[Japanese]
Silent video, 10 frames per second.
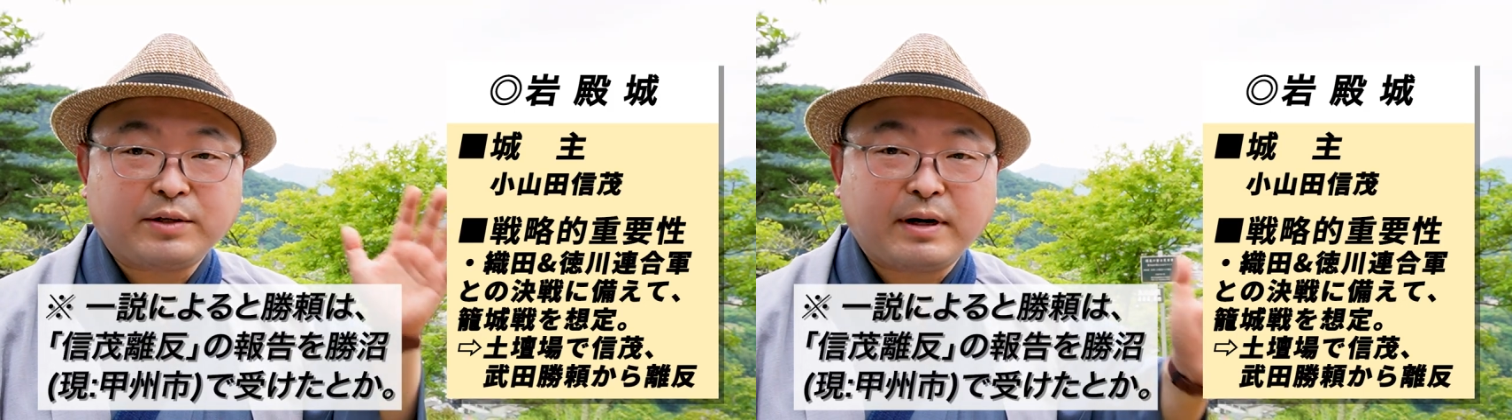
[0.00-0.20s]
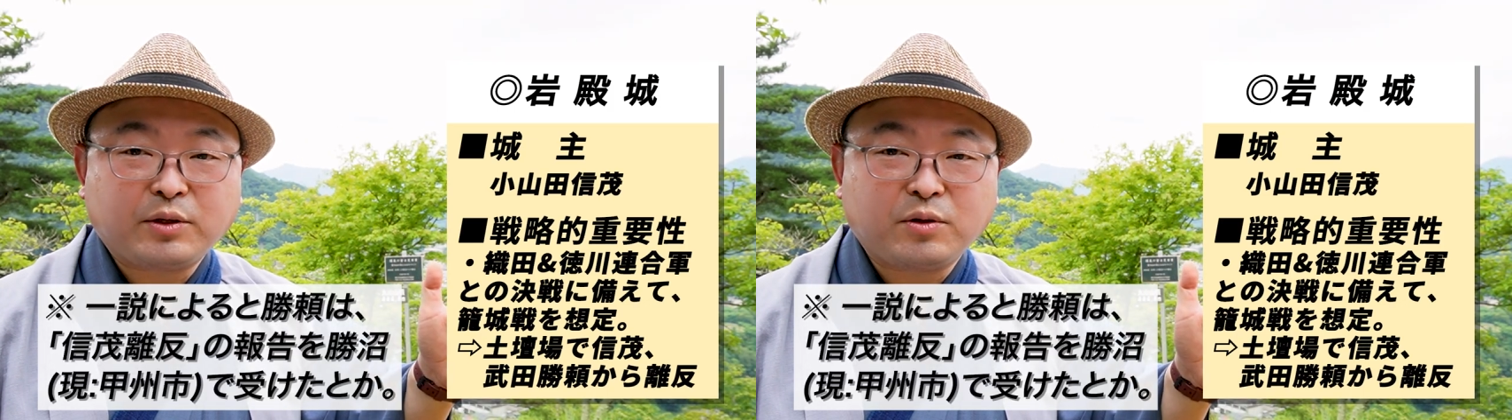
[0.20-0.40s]

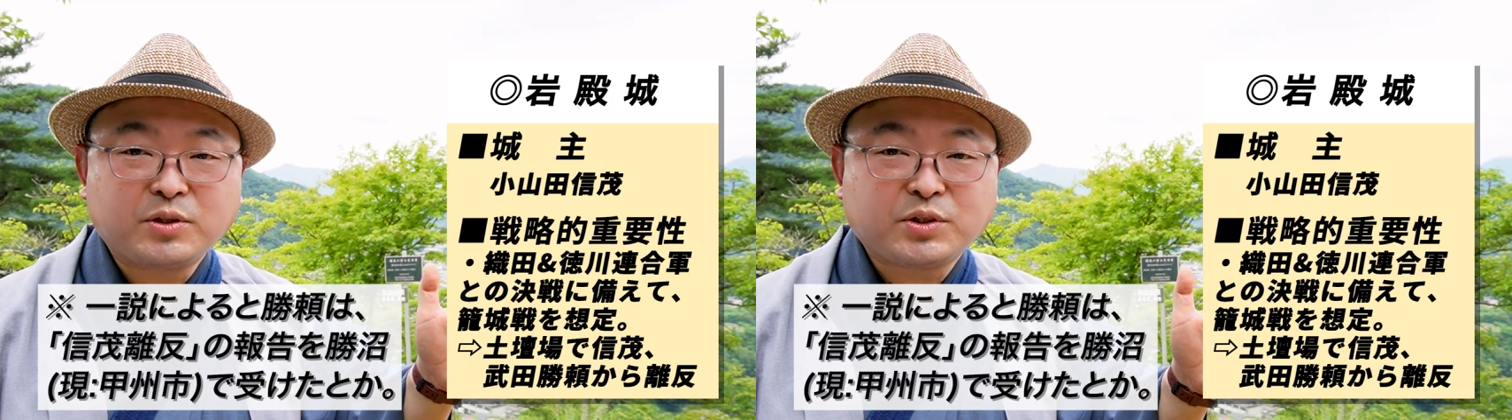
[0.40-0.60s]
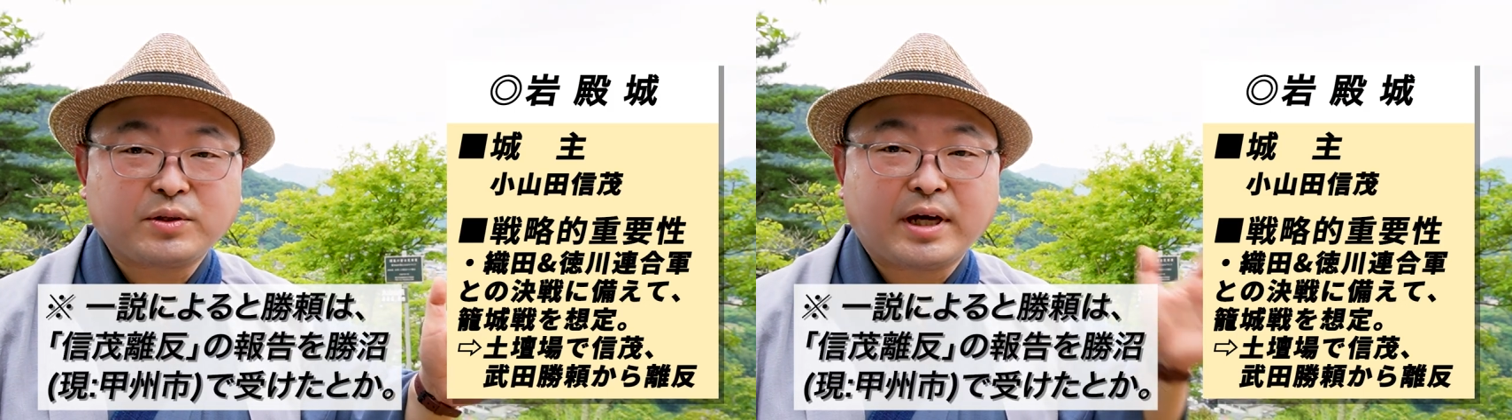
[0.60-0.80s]
岩
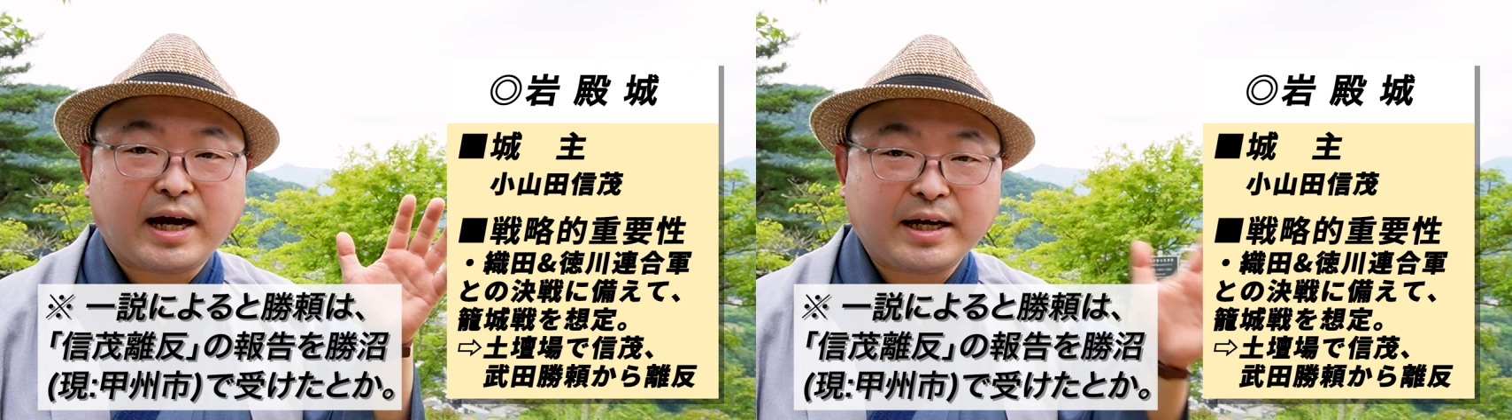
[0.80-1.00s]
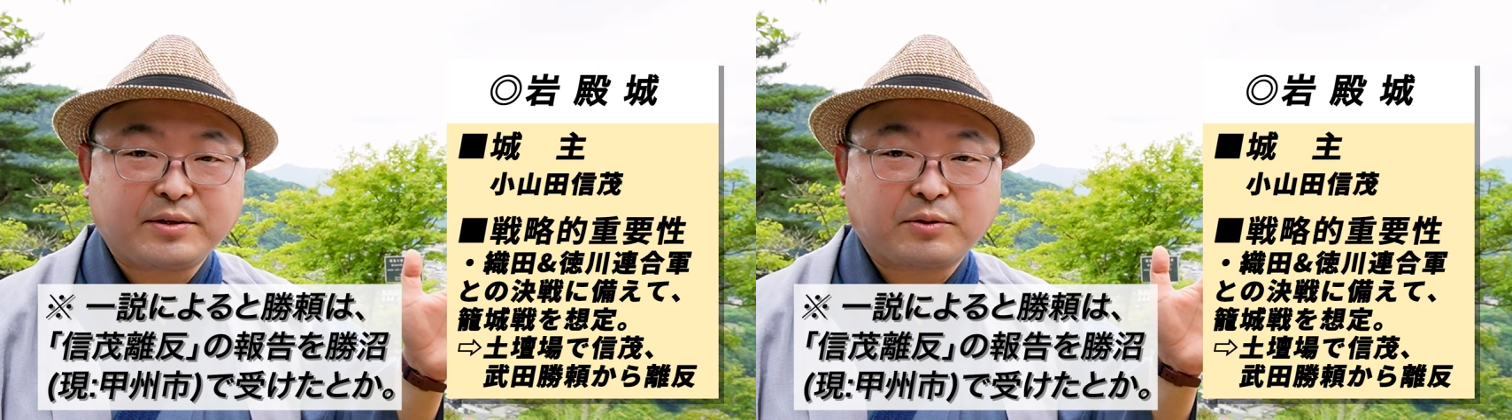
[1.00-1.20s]
殿城に
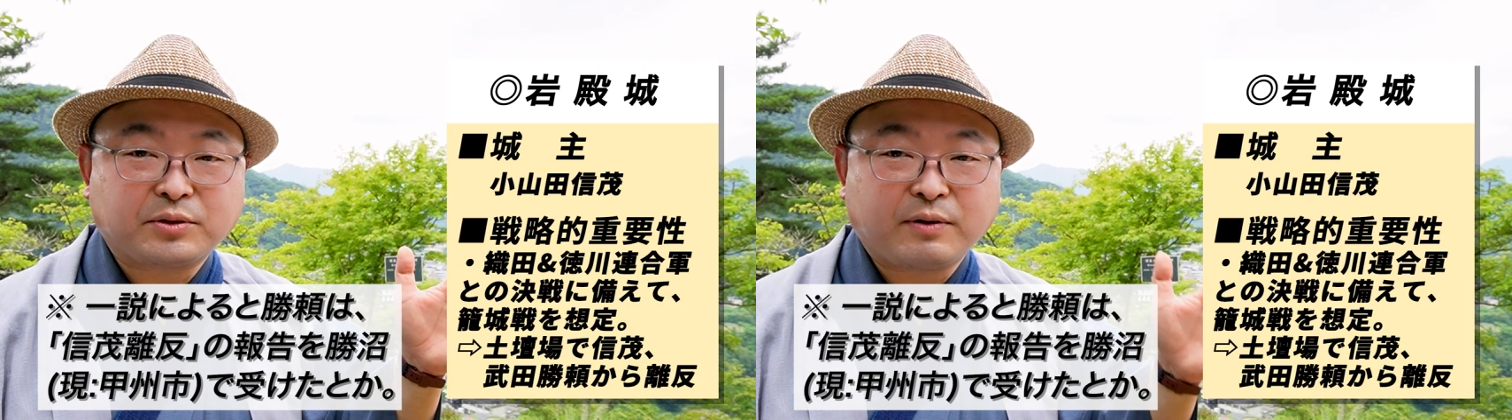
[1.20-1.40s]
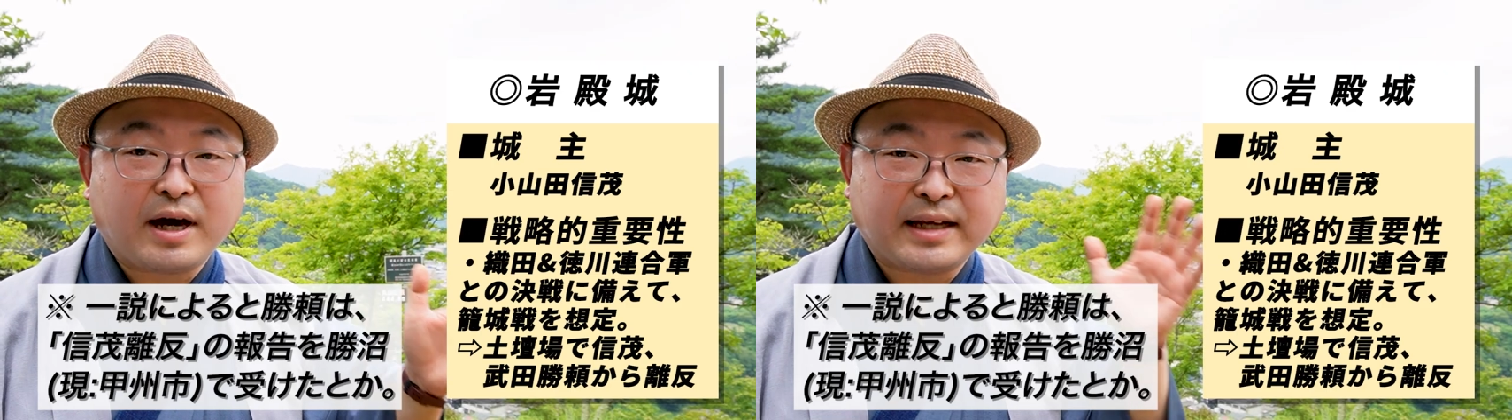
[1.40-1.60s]
入るこ
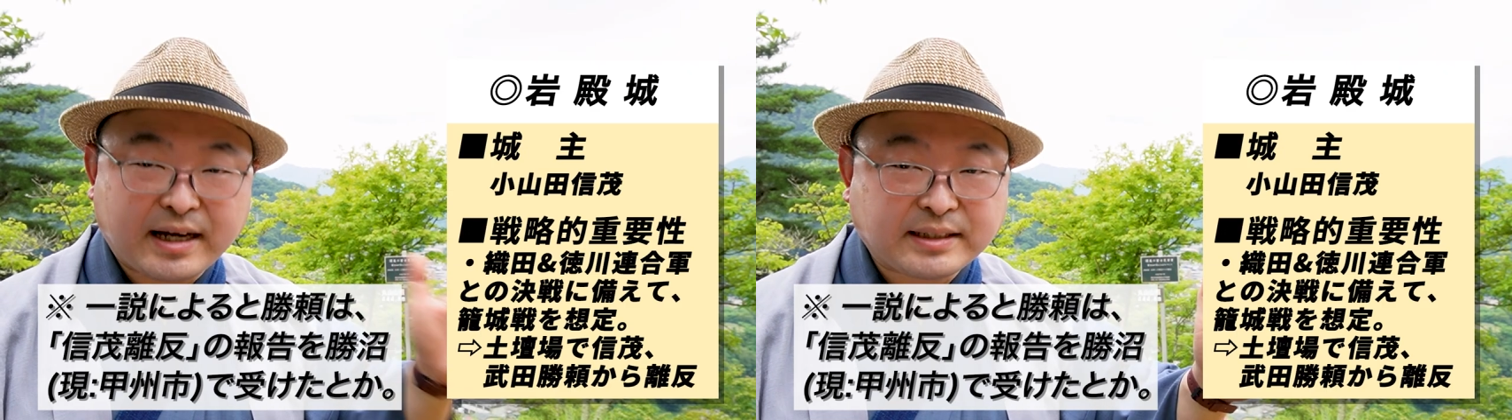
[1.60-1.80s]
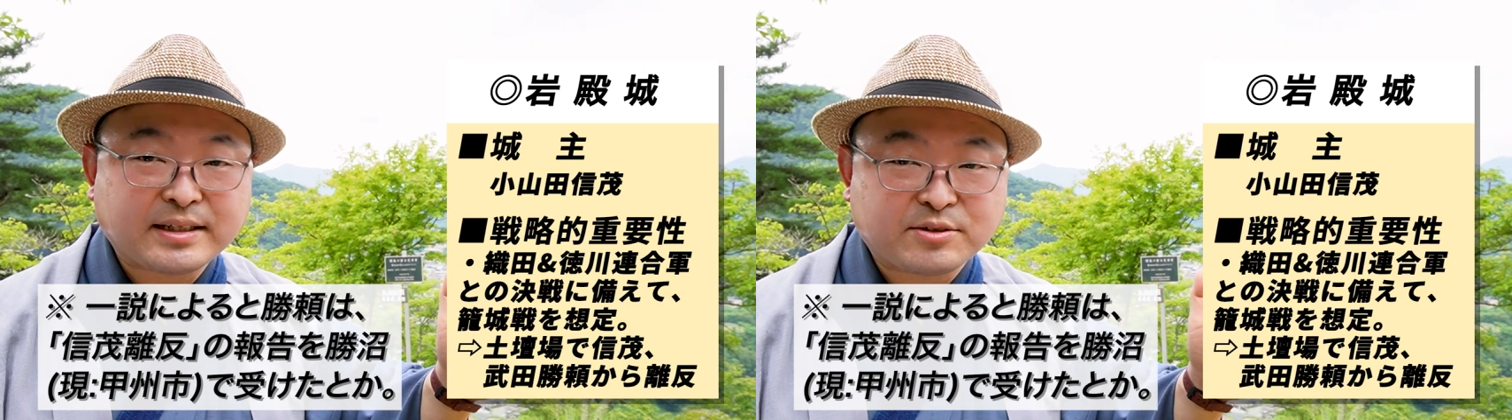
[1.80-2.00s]
とはな
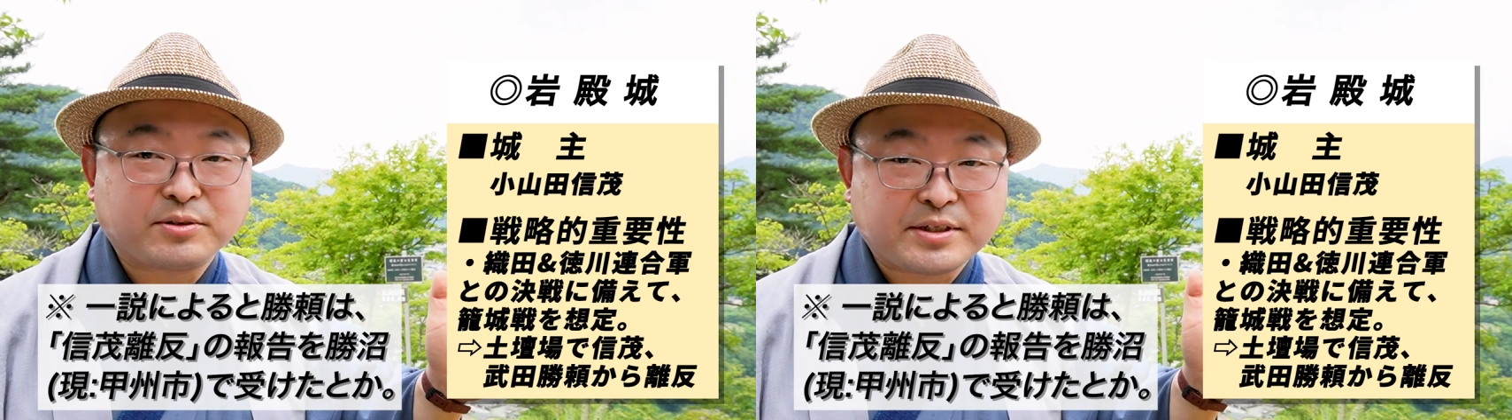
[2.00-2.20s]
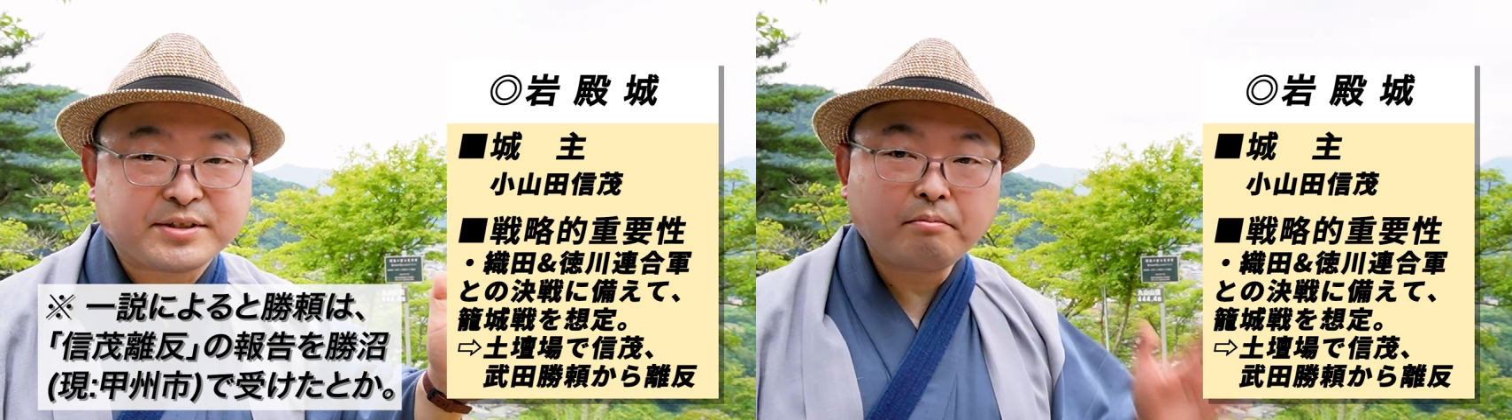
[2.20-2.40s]
かったそ
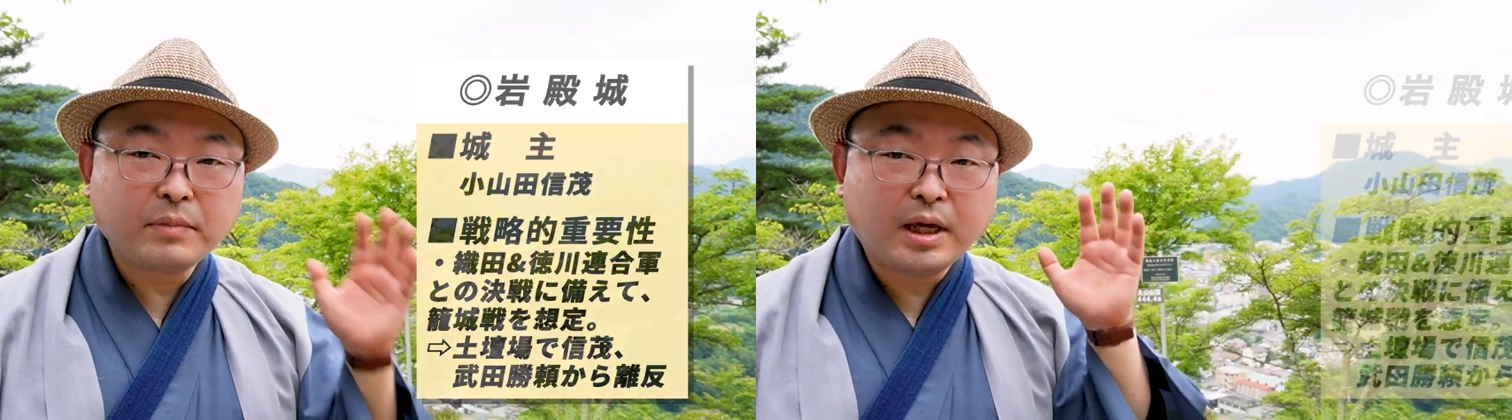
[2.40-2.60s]
うです。